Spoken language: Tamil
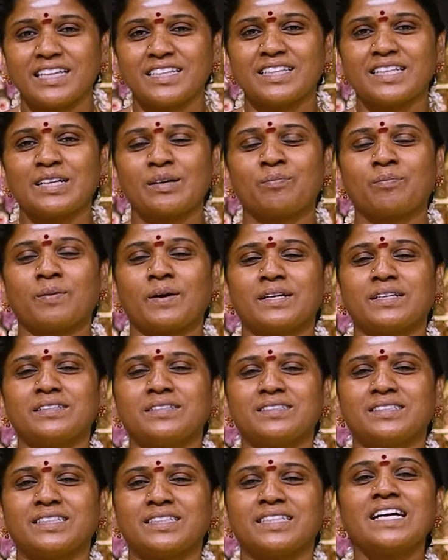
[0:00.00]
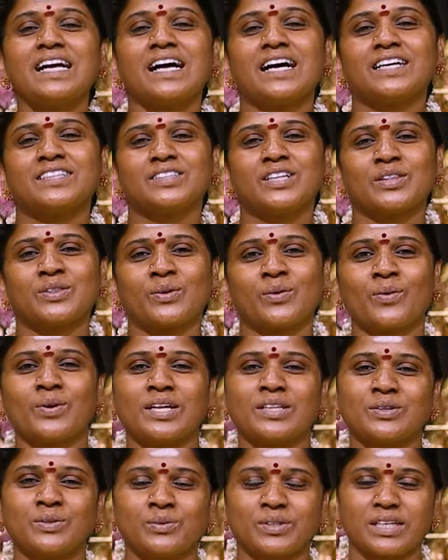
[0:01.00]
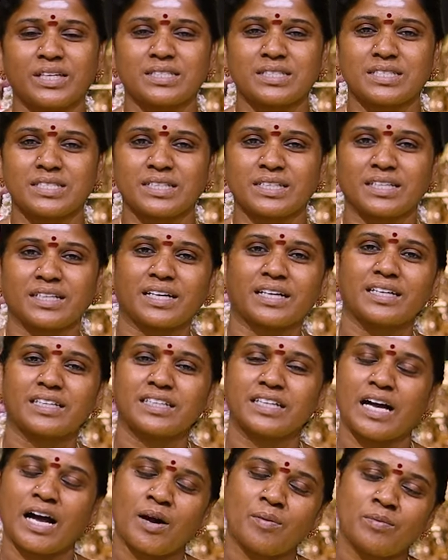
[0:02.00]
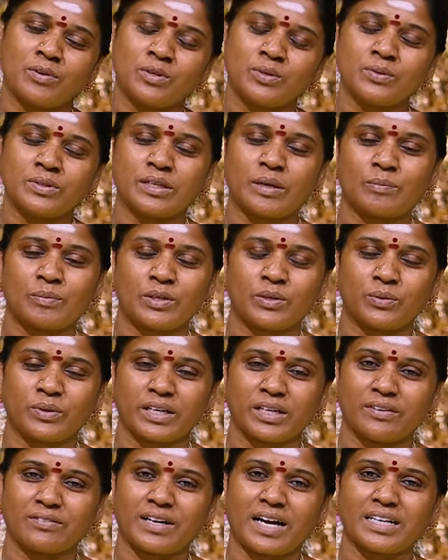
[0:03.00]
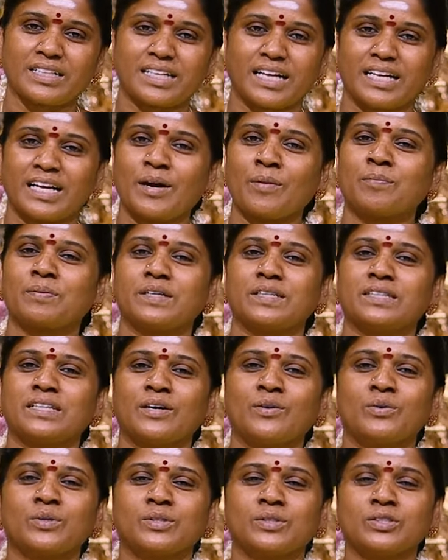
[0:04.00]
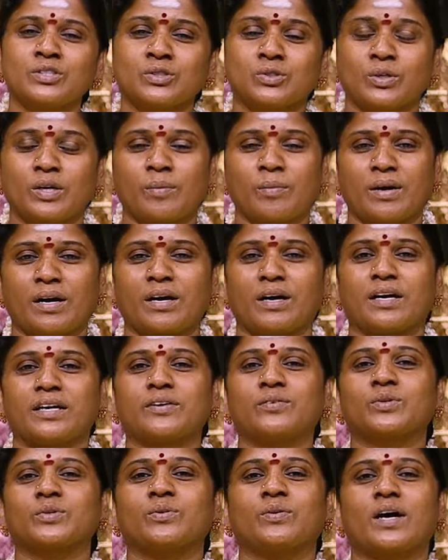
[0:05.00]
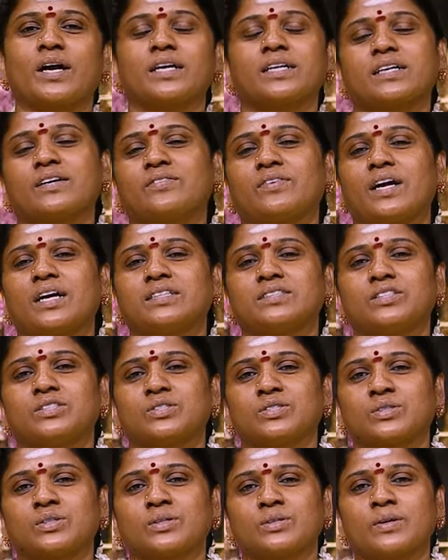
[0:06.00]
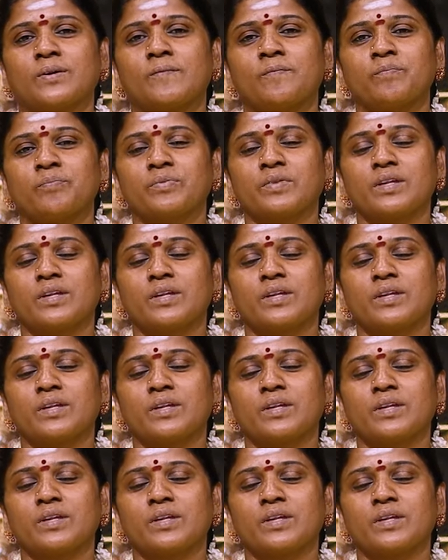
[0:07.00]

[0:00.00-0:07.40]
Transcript: இதுல படுத்து அந்த தோழி தூங்கிட்டு இருக்கிறா நாமளும் நம்மளுடைய வாழ்க்கையில அப்படிதான் ஒரு சுகமான ஒரு வாழ்க்கை வாழ்ந்துட்டு இருக்கிறோம்